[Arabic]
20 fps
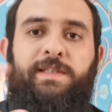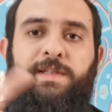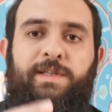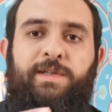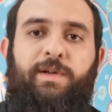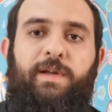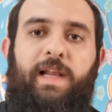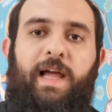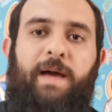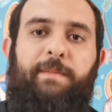
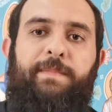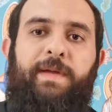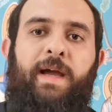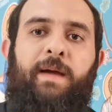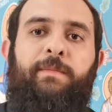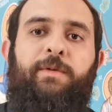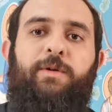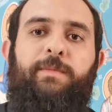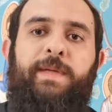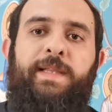الرسل عم
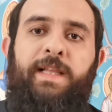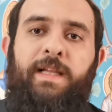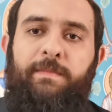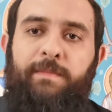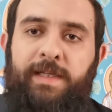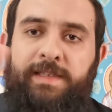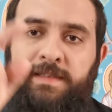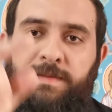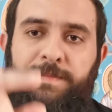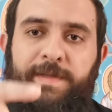بيعملوا مثل
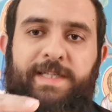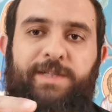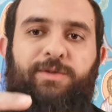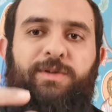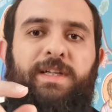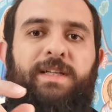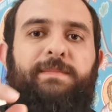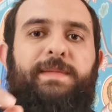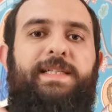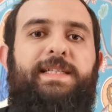ما الرب
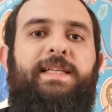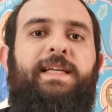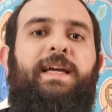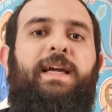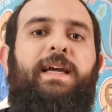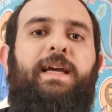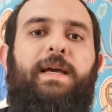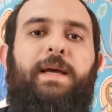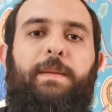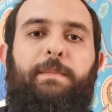يسوع
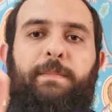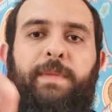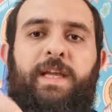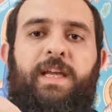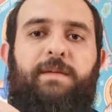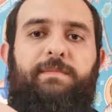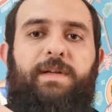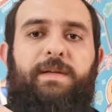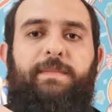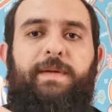المسيح
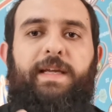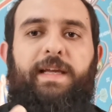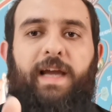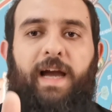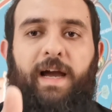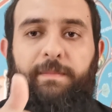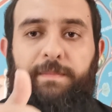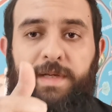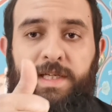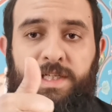100%
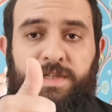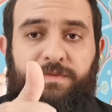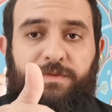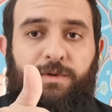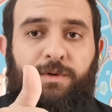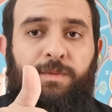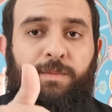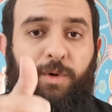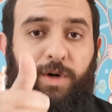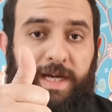عم
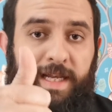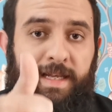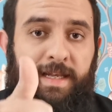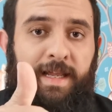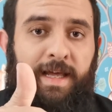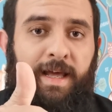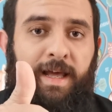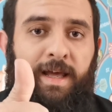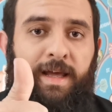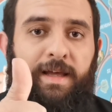بيشفوا
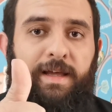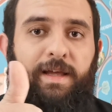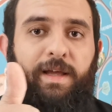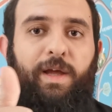مخلع